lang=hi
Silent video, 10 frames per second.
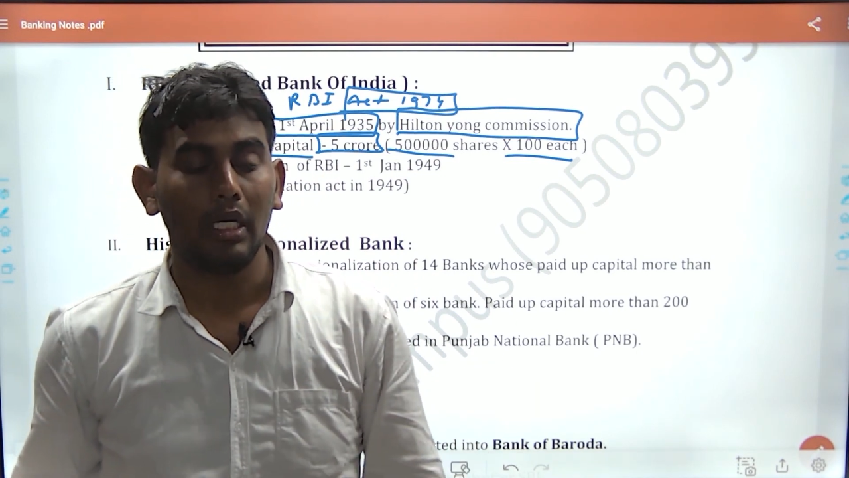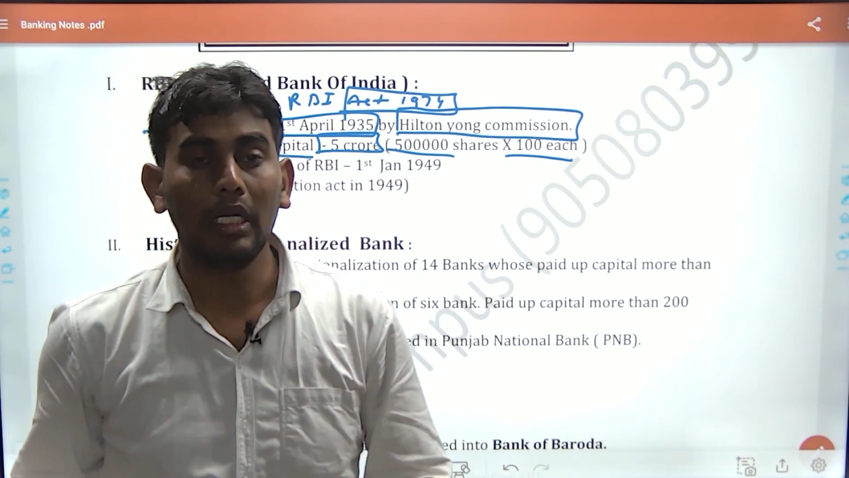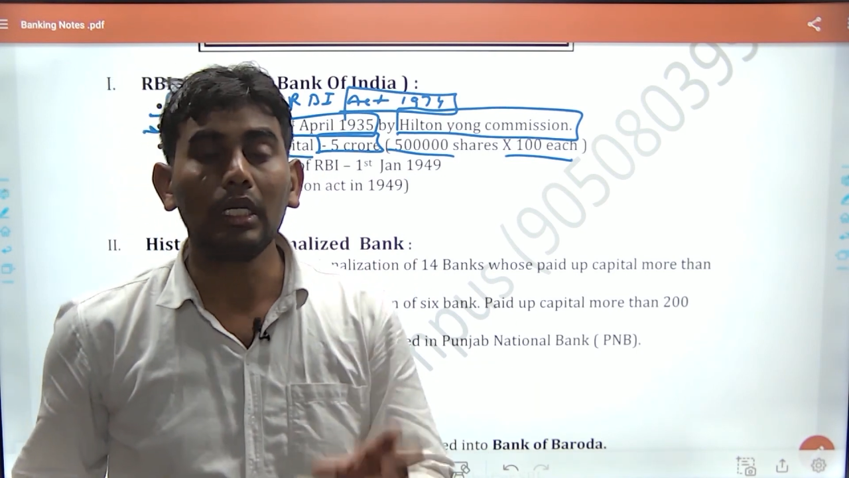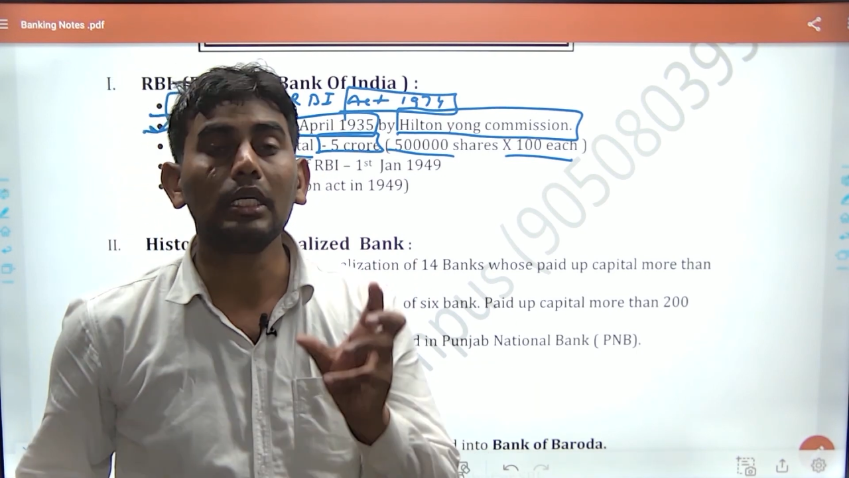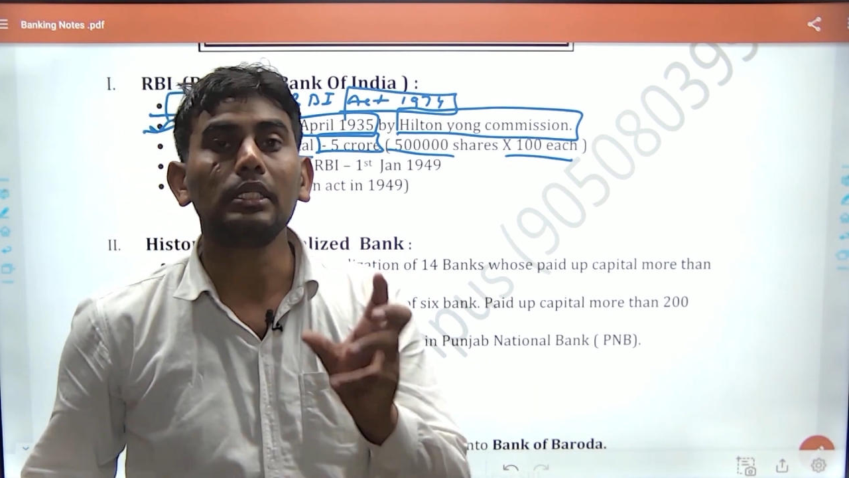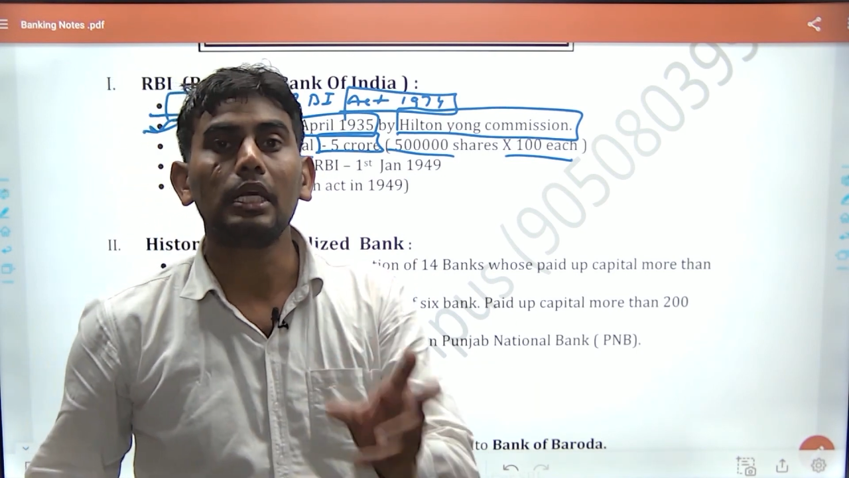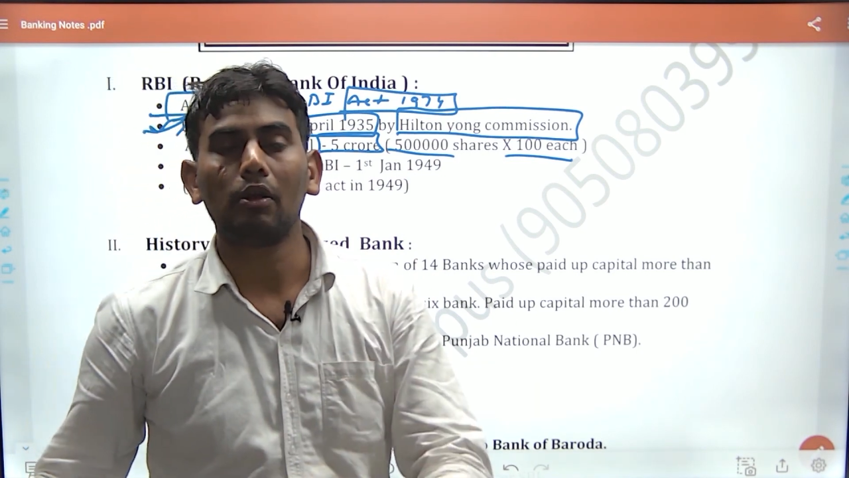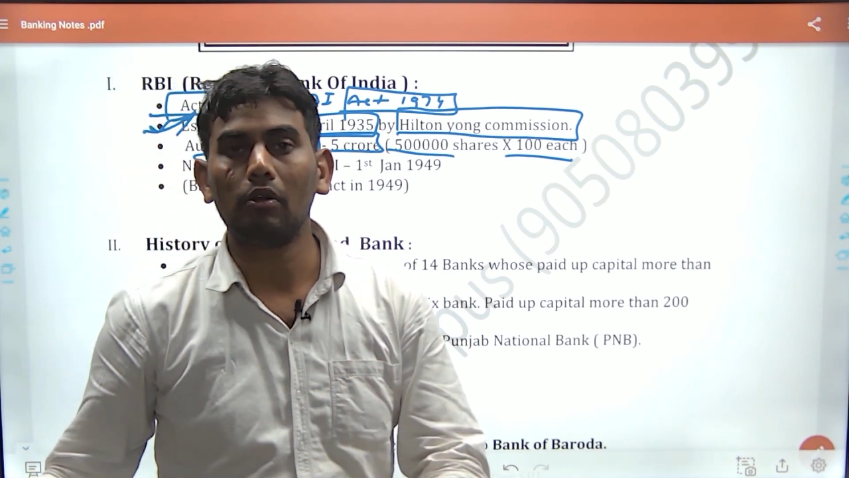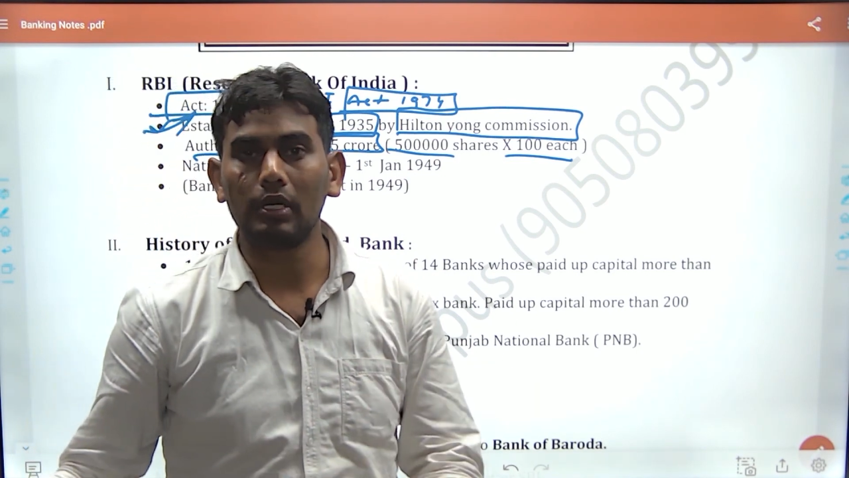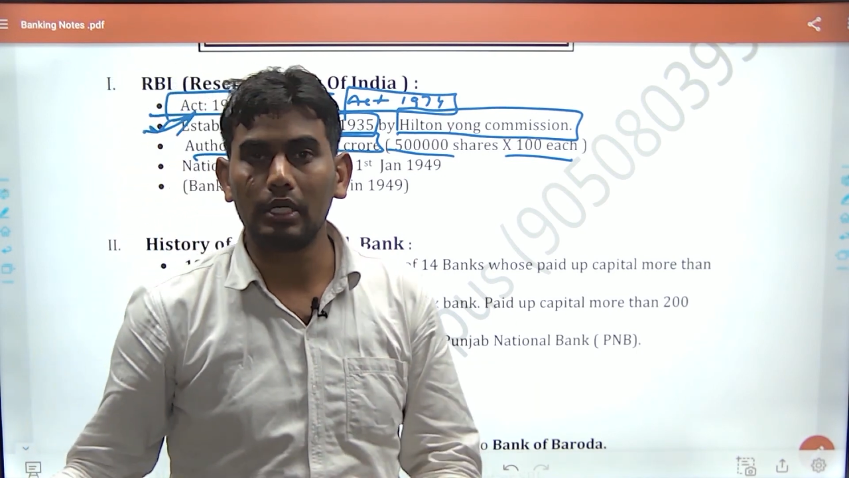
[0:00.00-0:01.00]
इनकी शेयर
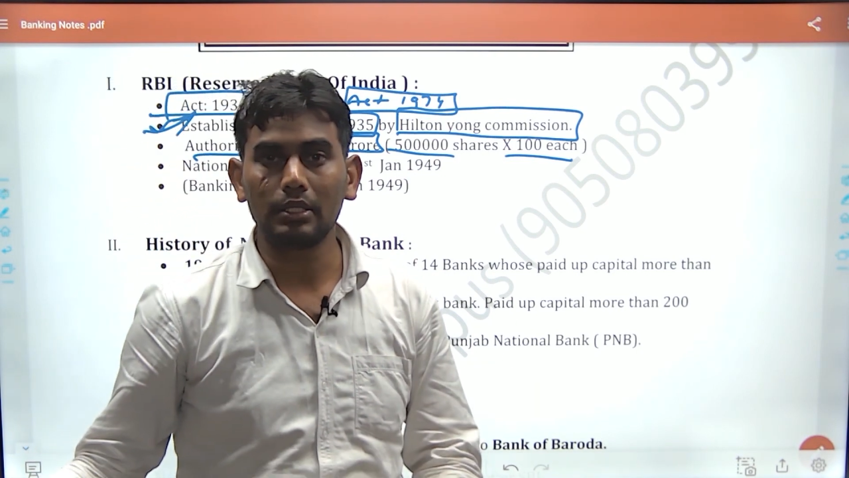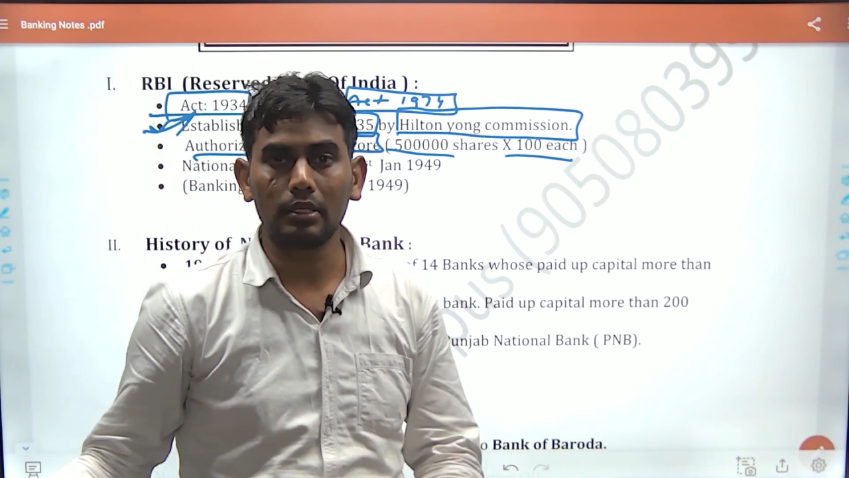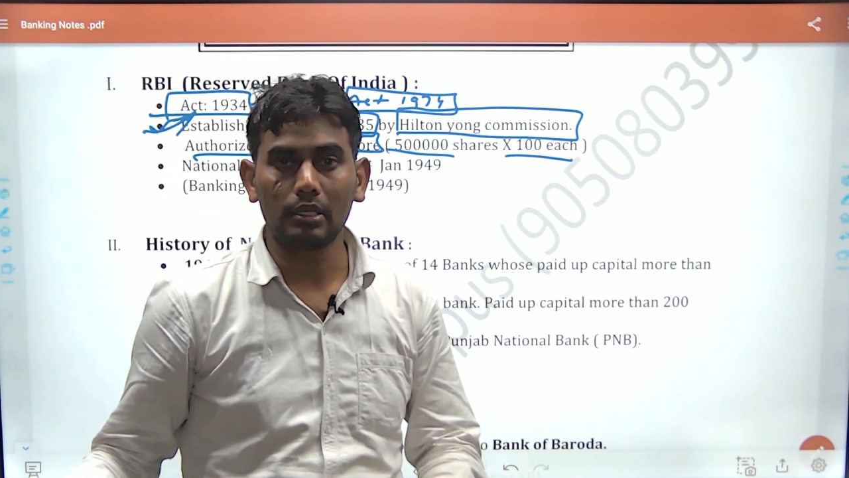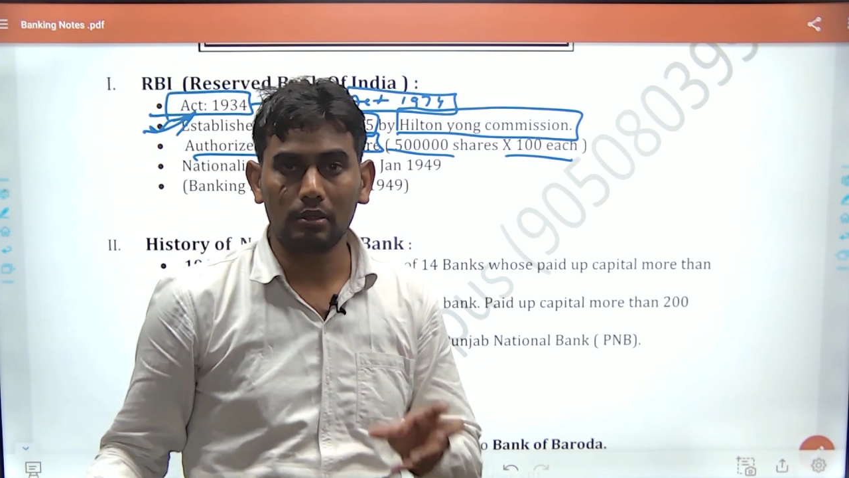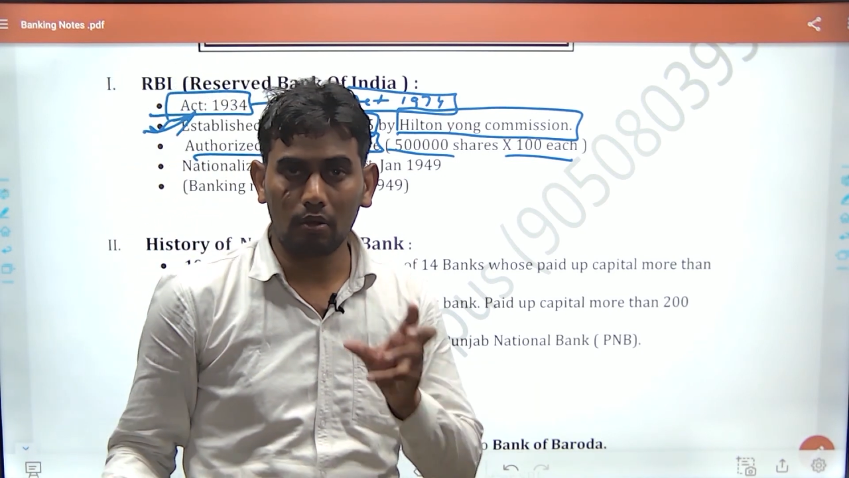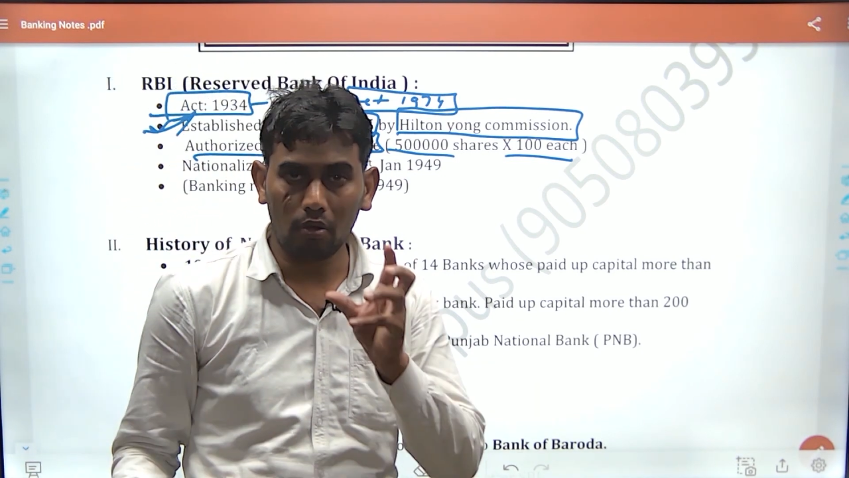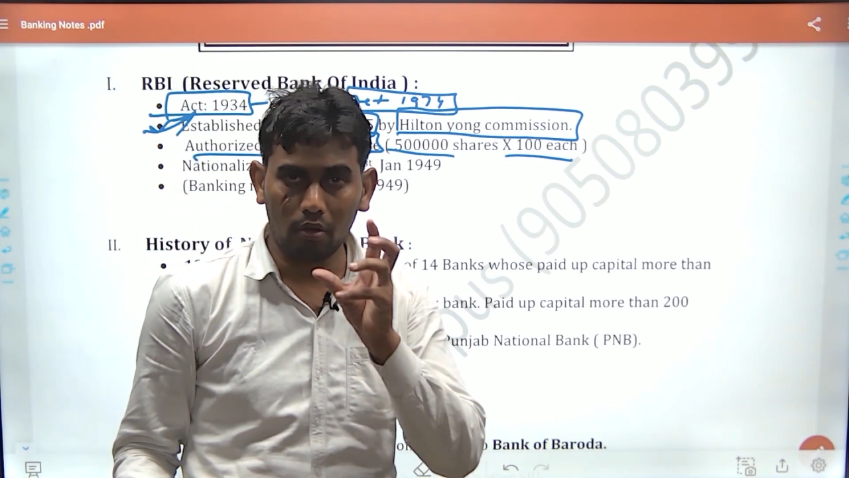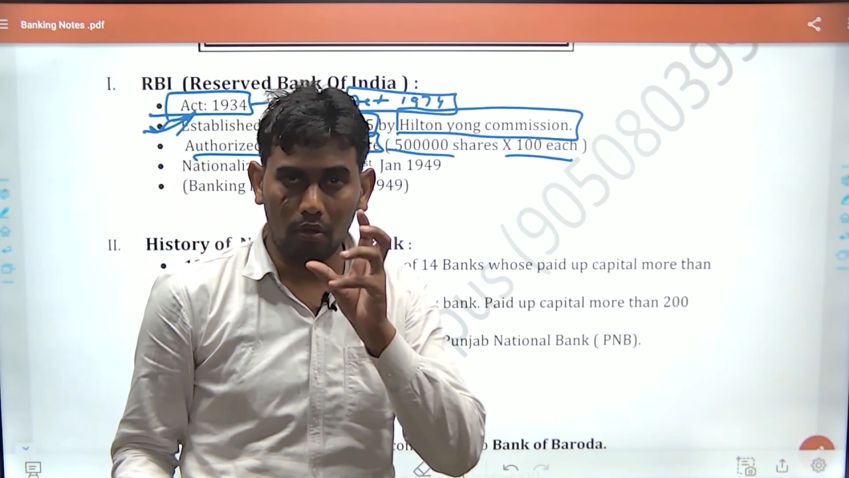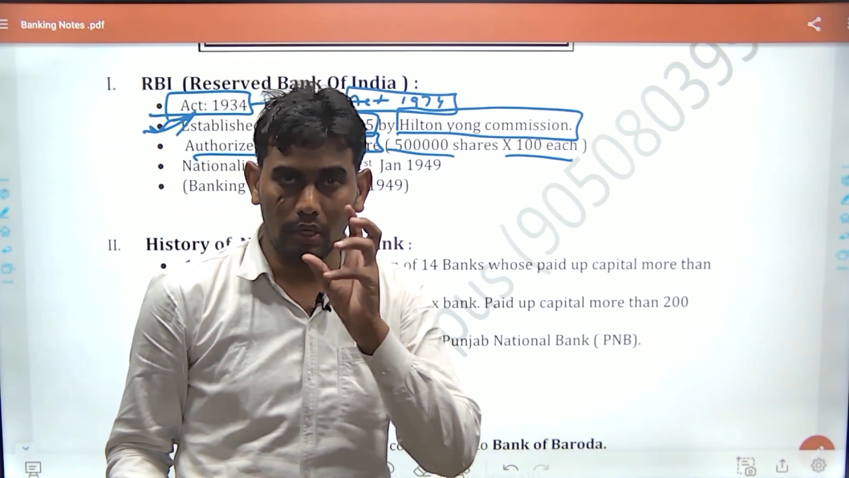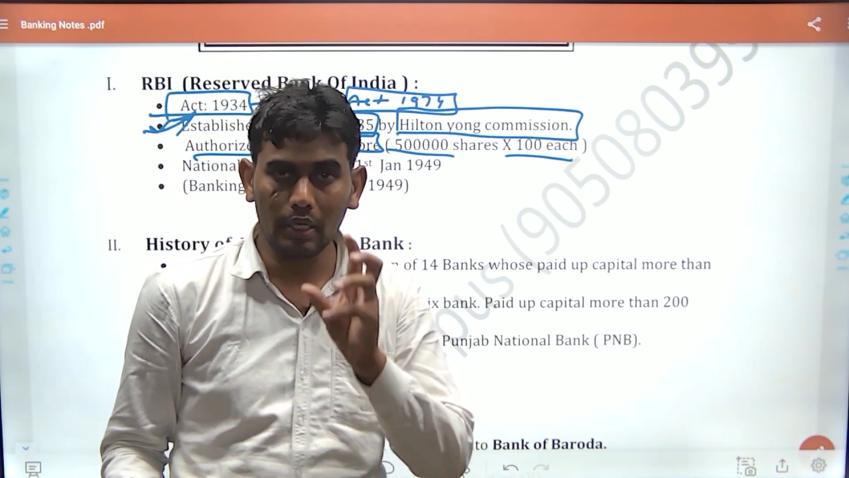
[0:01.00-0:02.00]
होल्डिंग
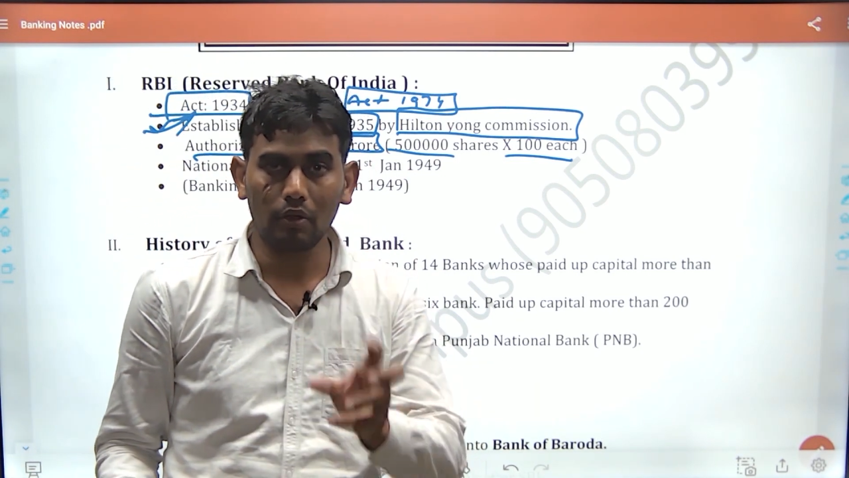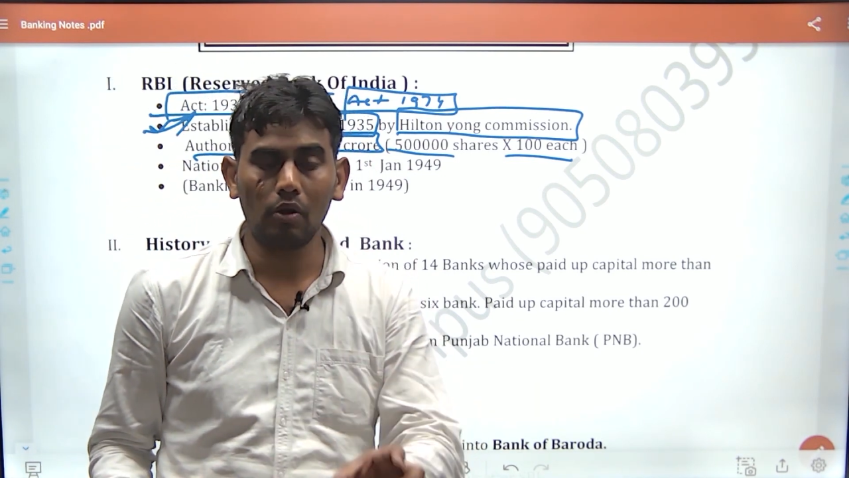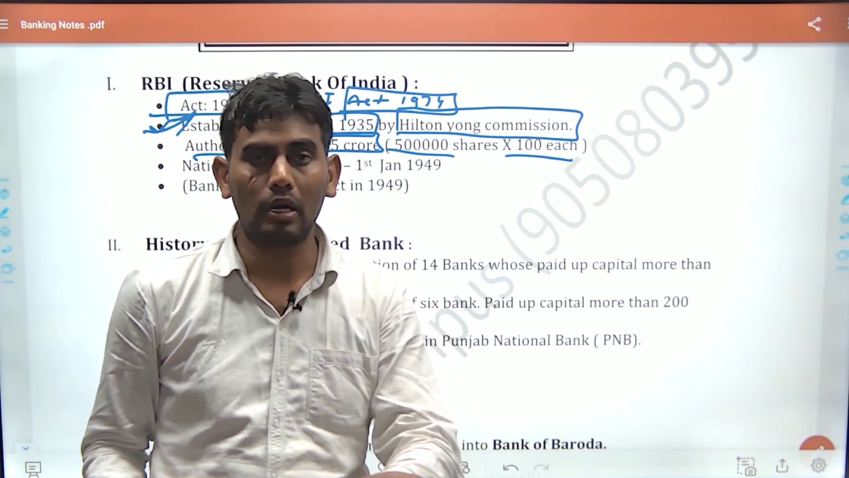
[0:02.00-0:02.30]
होल्डिंग को